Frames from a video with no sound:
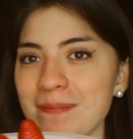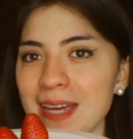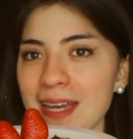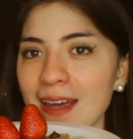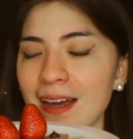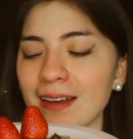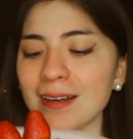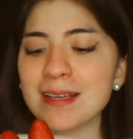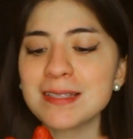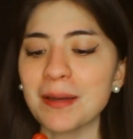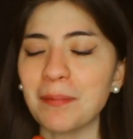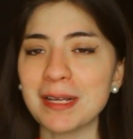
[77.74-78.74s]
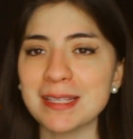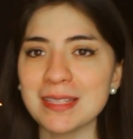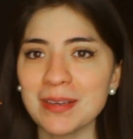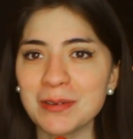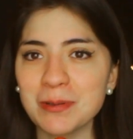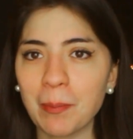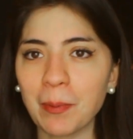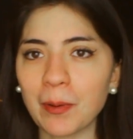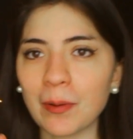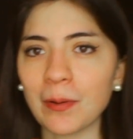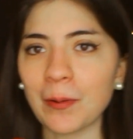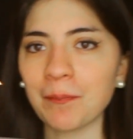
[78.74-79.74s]
Vean, está precioso, ¿a
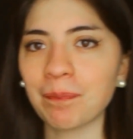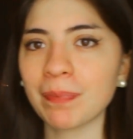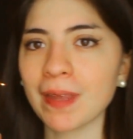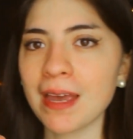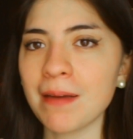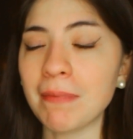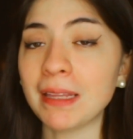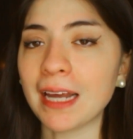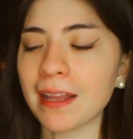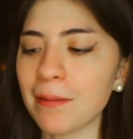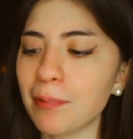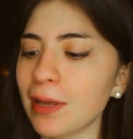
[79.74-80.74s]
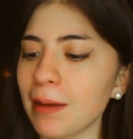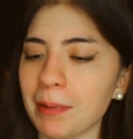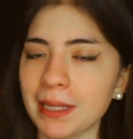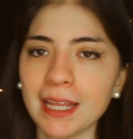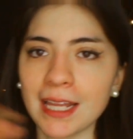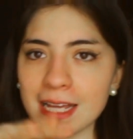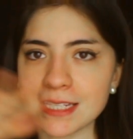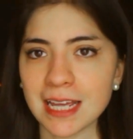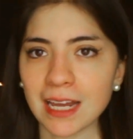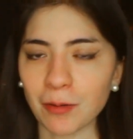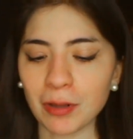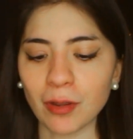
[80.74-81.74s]
poco no? Me tardé porque aparte de
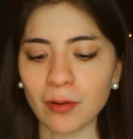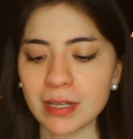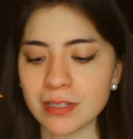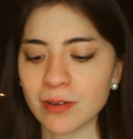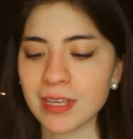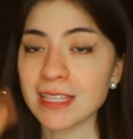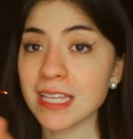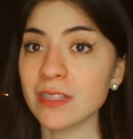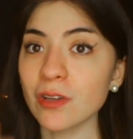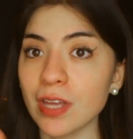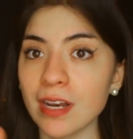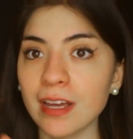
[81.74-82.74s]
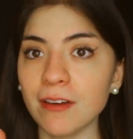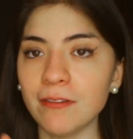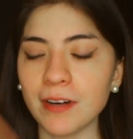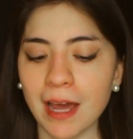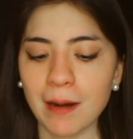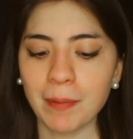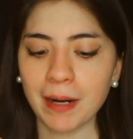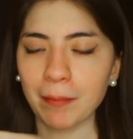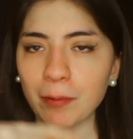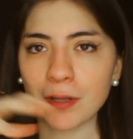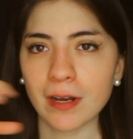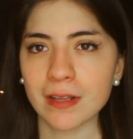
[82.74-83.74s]
hacerlo y todo eso, y es que esto tiene que enfriar para
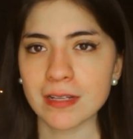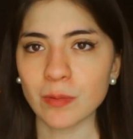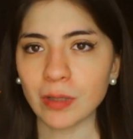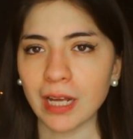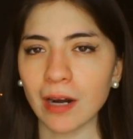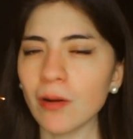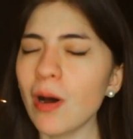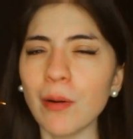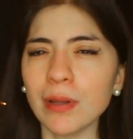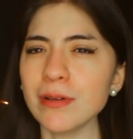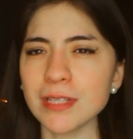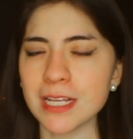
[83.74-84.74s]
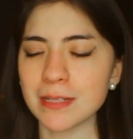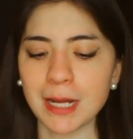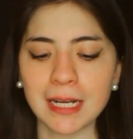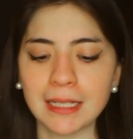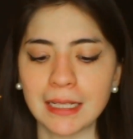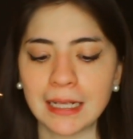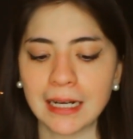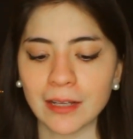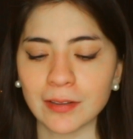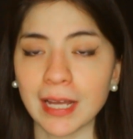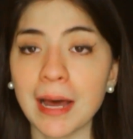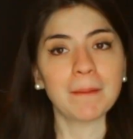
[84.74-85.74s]
poder desmoldarlo. Ahorita ustedes van a entender qué
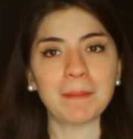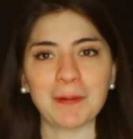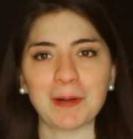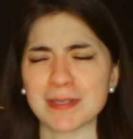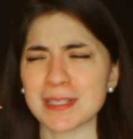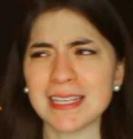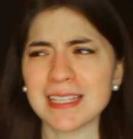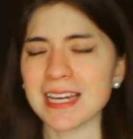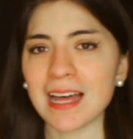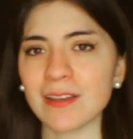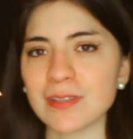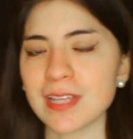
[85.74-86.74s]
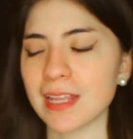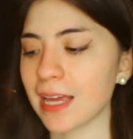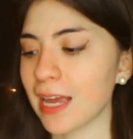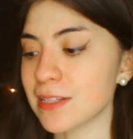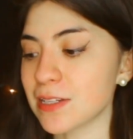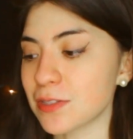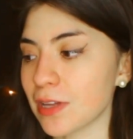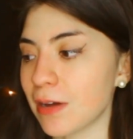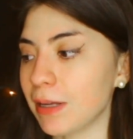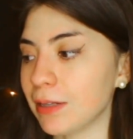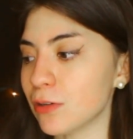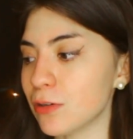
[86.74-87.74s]
onda. Pero bueno, sí, ya no sé de qué les estoy
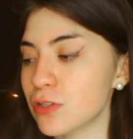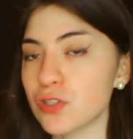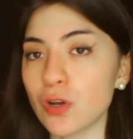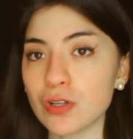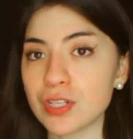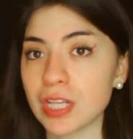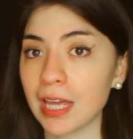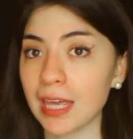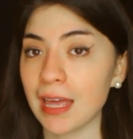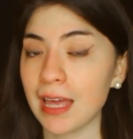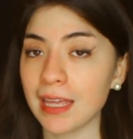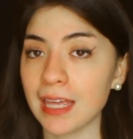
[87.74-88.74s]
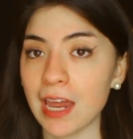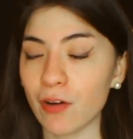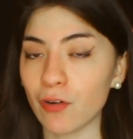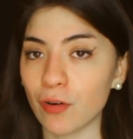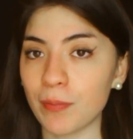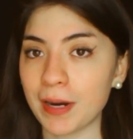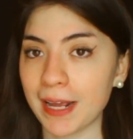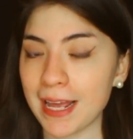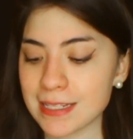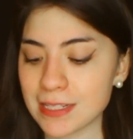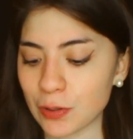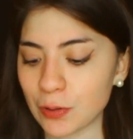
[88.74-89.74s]
hablando, solo sé que quiero comer
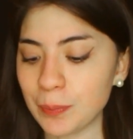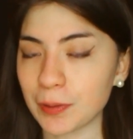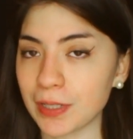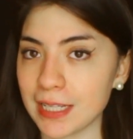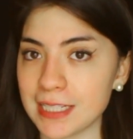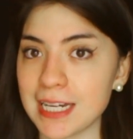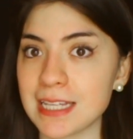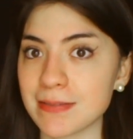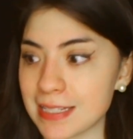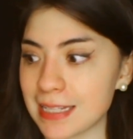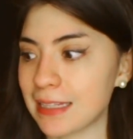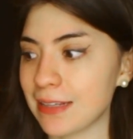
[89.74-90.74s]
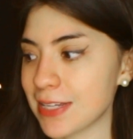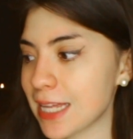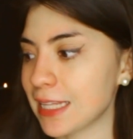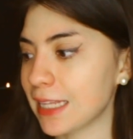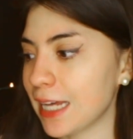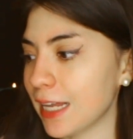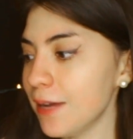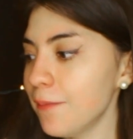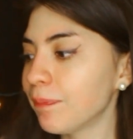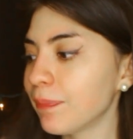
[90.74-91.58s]
esto porque ya es bastante, bastante tarde.